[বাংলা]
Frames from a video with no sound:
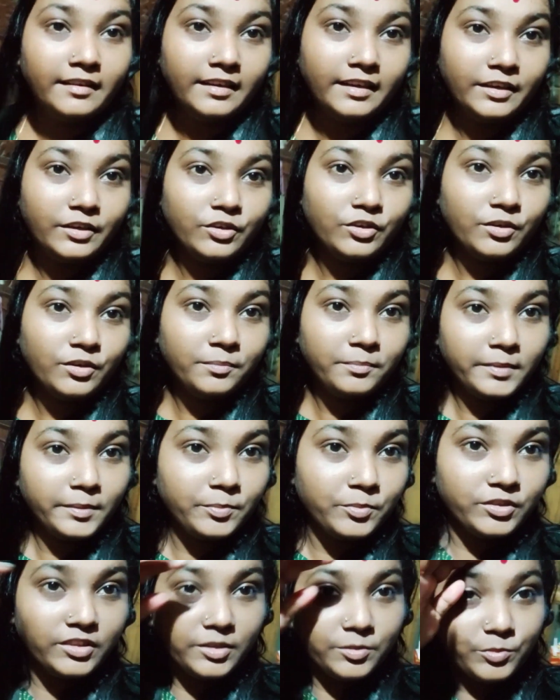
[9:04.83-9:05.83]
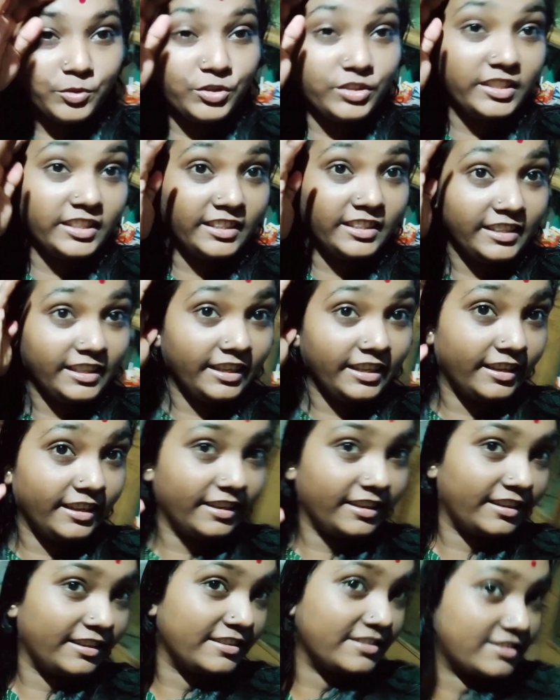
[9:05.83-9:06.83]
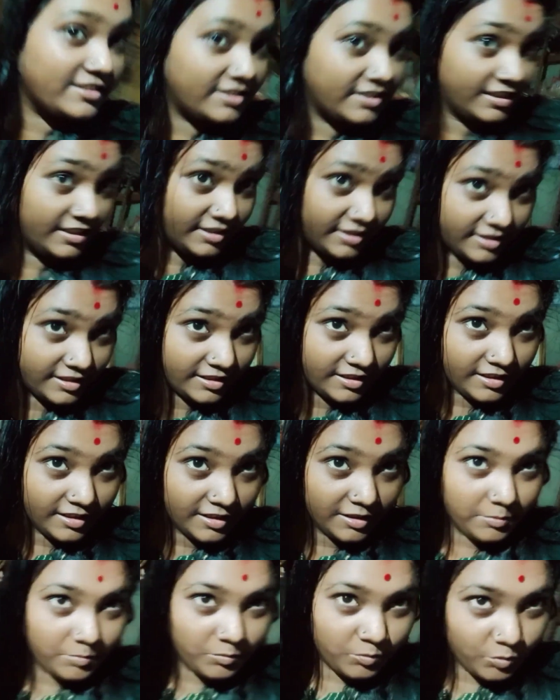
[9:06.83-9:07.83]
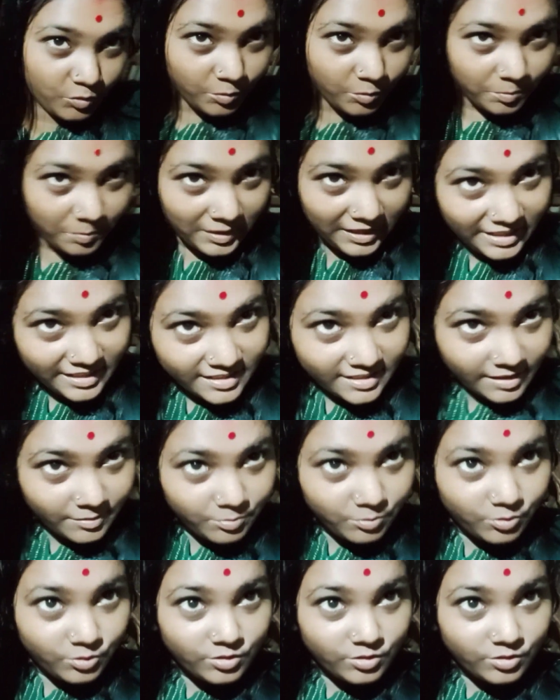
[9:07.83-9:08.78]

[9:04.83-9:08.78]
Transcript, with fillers: এরকম বিপদের মধ্যে দিয়ে এসছি পুরো ভিজে পুরো